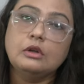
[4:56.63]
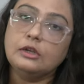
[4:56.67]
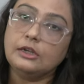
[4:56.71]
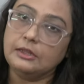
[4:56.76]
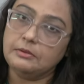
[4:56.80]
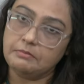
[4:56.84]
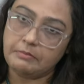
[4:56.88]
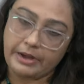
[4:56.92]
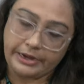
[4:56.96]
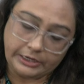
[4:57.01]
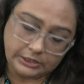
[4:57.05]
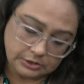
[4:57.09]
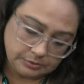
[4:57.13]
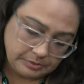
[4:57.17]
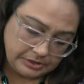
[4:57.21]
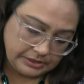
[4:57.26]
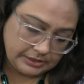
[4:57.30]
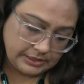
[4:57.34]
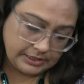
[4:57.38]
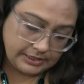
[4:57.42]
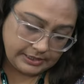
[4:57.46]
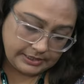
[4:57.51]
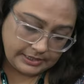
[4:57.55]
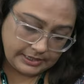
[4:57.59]
টিম
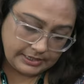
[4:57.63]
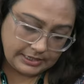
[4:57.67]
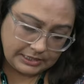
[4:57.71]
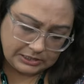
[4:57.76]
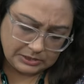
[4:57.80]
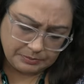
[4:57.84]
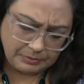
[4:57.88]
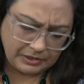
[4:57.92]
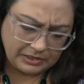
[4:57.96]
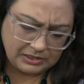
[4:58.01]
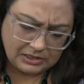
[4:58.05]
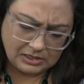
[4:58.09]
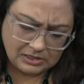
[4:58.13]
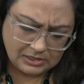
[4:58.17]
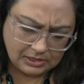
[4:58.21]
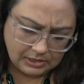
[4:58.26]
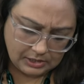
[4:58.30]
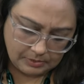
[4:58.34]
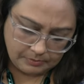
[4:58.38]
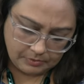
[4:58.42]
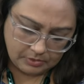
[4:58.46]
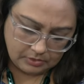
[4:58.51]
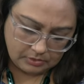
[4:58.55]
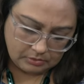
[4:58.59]
ম্যানেজমেন্টের এটাই এক্সপেকটেশন
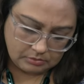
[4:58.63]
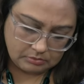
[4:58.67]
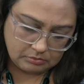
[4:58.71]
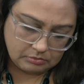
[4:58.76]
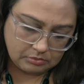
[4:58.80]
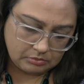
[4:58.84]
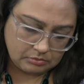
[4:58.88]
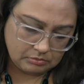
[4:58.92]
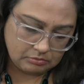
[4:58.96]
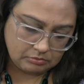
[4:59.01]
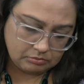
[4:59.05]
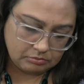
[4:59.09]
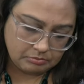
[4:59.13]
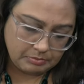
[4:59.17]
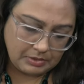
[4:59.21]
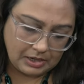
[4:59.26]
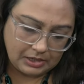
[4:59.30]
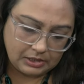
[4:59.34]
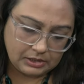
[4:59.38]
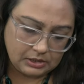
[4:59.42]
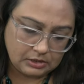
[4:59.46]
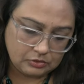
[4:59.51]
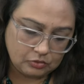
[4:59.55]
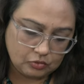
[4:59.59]
এবার
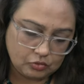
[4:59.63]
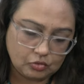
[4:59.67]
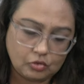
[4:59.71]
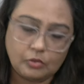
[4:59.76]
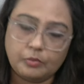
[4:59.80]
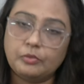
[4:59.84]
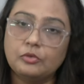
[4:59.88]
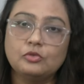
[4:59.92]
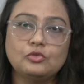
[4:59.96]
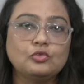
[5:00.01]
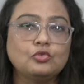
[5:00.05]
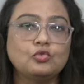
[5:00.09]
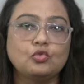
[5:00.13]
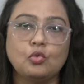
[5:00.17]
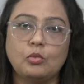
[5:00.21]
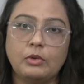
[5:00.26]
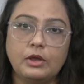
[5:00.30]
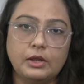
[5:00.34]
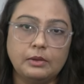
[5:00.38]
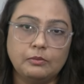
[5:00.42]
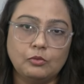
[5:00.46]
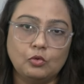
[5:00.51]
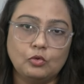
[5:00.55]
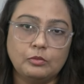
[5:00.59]
বাকিটা তো সব কিছু
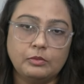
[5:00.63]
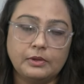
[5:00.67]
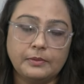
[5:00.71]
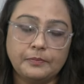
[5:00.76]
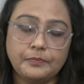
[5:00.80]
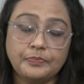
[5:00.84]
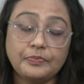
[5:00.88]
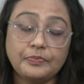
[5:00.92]
সময় বলবে